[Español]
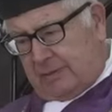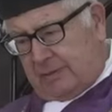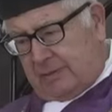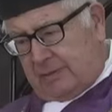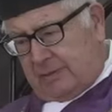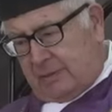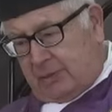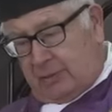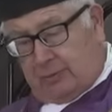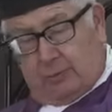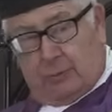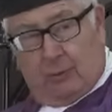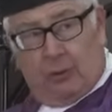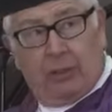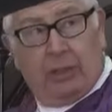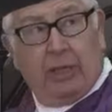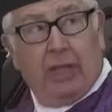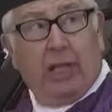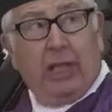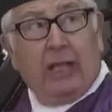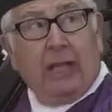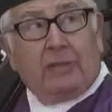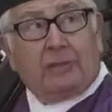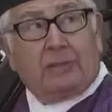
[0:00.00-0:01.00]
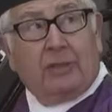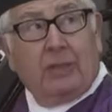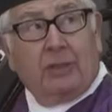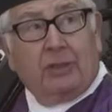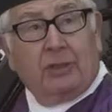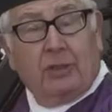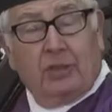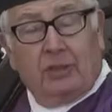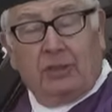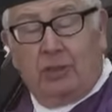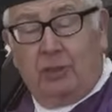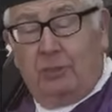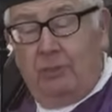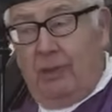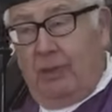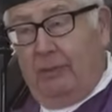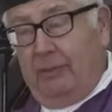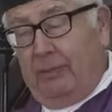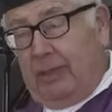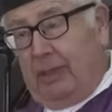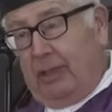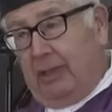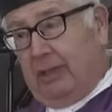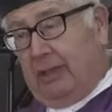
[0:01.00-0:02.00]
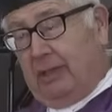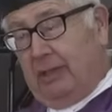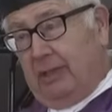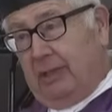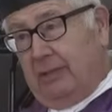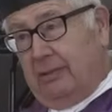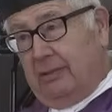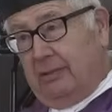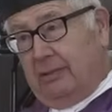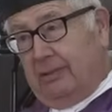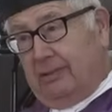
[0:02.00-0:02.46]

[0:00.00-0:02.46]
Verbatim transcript: Nos pone a la Santísima Virgen.